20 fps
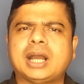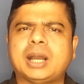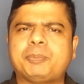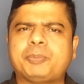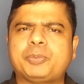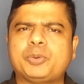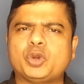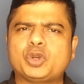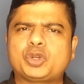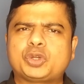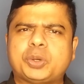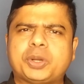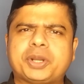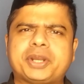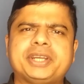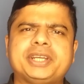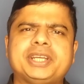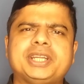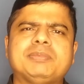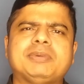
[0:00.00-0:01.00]
আপলোড
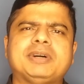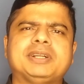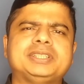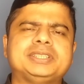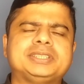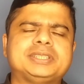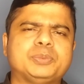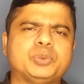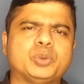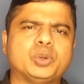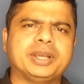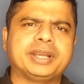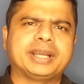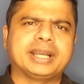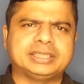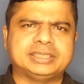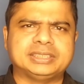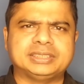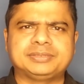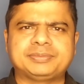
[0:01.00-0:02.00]
করেননি বা দিতে ভুলে
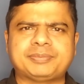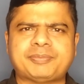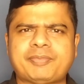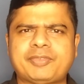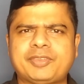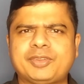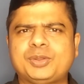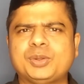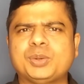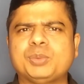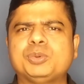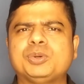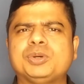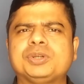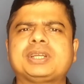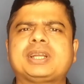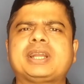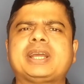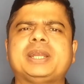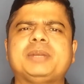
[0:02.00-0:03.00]
গেছেন তবুও
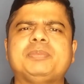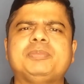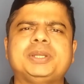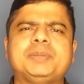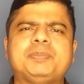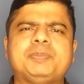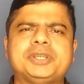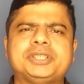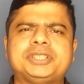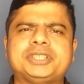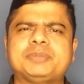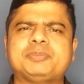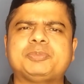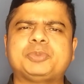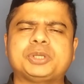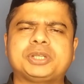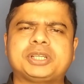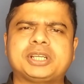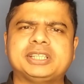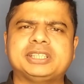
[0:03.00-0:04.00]
তারা অ্যাডমিট পেয়েছেন
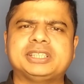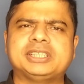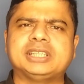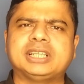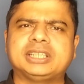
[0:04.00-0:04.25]
পরীক্ষা দিতে